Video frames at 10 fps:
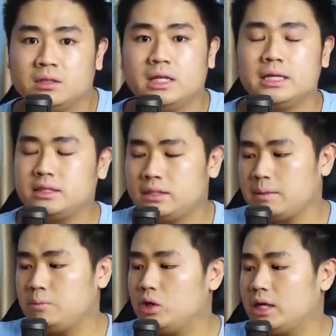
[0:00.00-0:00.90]
Jadi
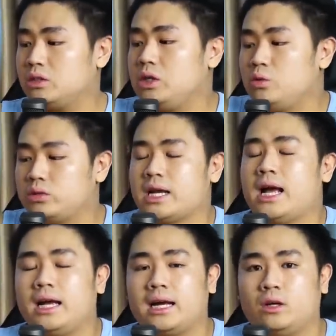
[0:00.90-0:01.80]
setiap bulan
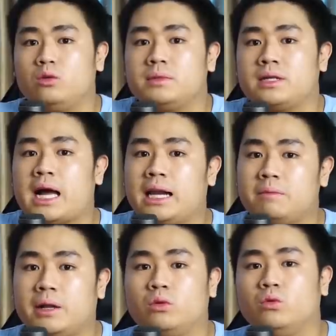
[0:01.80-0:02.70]
diusahakan lu
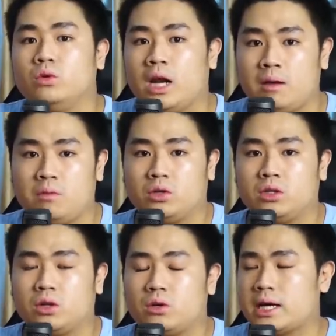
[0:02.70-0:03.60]
mengkalibrat ulang
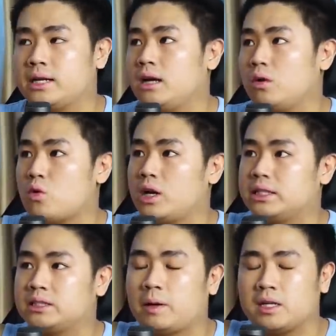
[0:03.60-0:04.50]
monitor lu karena
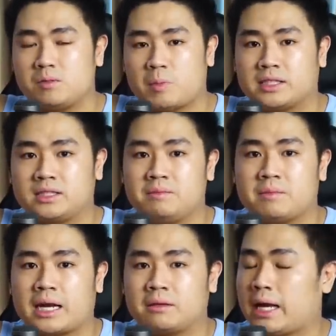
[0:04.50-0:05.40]
kualitas panel pasti
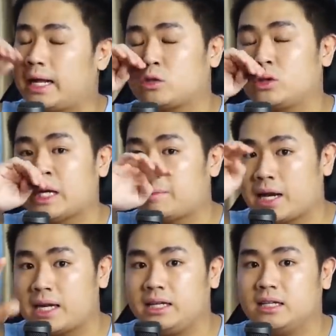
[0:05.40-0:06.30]
makin elektronik
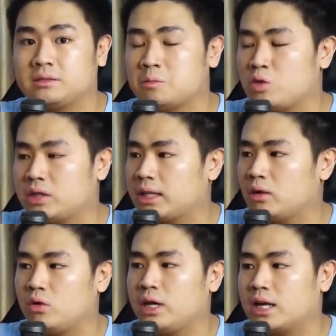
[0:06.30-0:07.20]
apalagi ya semua
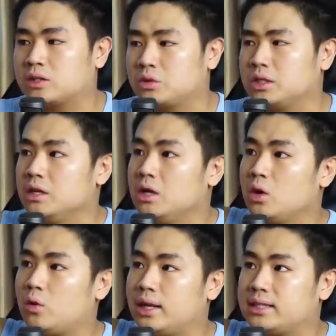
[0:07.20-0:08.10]
teknologi
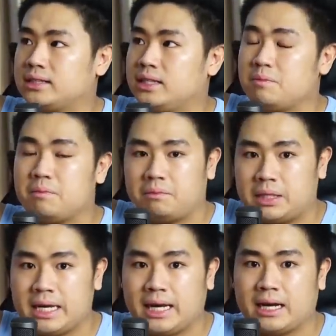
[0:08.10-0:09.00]
elektronik kualitasnya
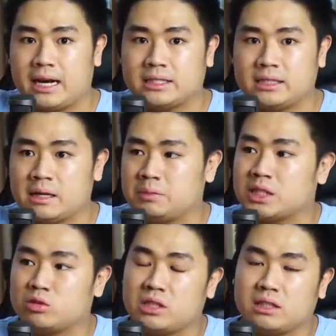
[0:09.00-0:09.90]
mendegradasi
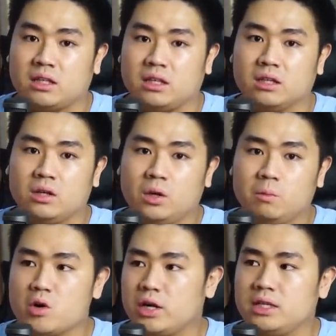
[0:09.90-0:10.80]
sampai satu titik
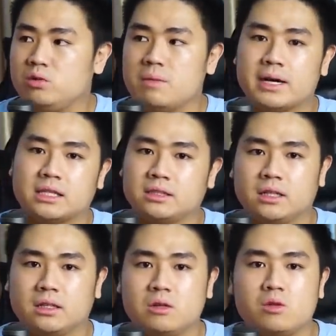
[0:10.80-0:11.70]
bahwa ini udah batas
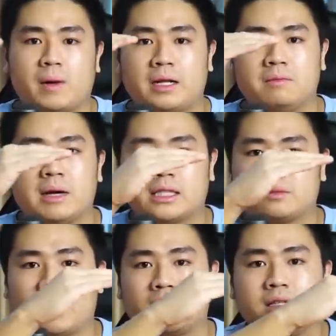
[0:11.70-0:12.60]
ini, ini udah paling
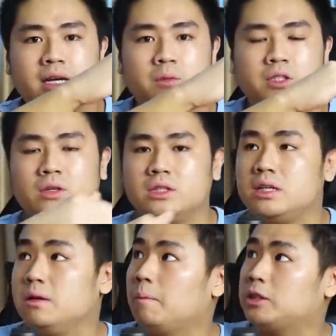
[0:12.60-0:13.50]
batas paling rendah yang bisa
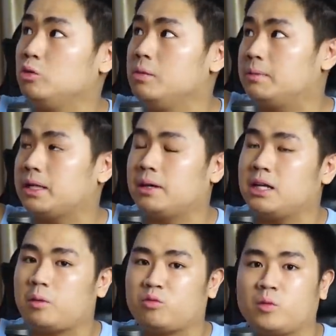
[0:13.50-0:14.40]
jadi pas lu beli pertama
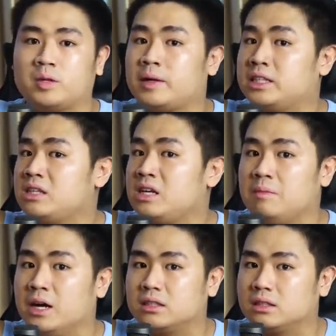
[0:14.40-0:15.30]
kali performance pasti
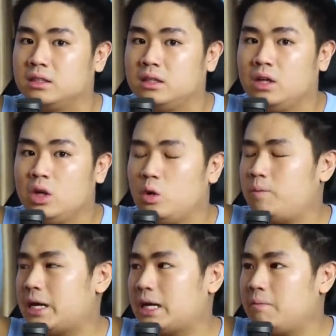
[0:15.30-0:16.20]
tinggi banget
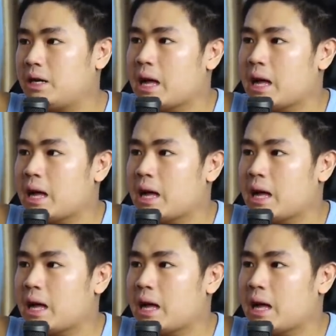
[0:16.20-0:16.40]
lu pakai